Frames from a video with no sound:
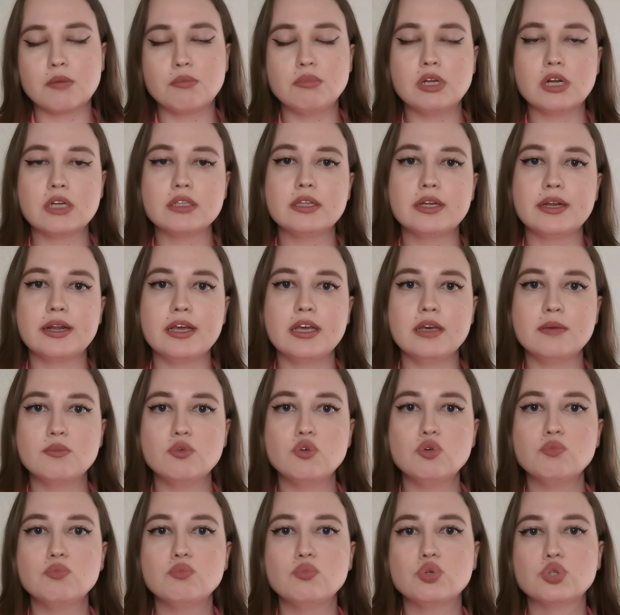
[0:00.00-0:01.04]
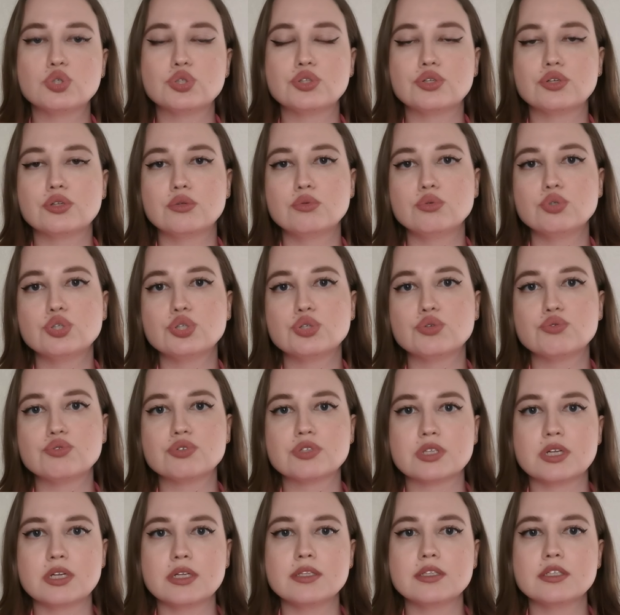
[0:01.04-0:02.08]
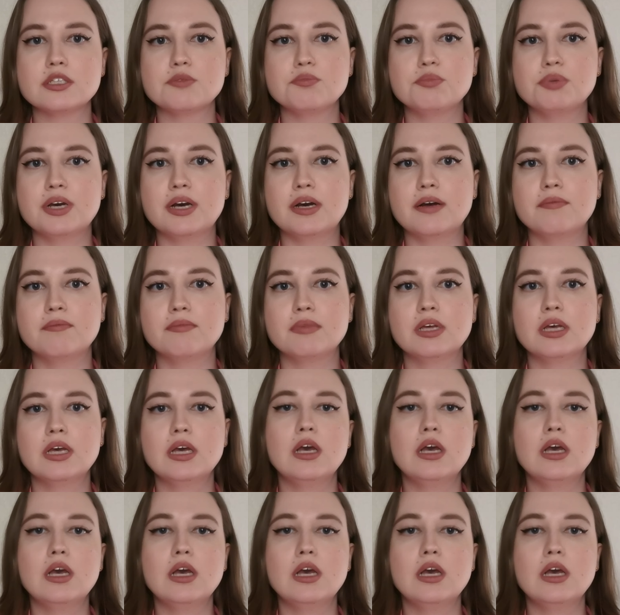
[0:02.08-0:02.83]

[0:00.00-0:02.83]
Благодаря ему можно лучше узнать себя,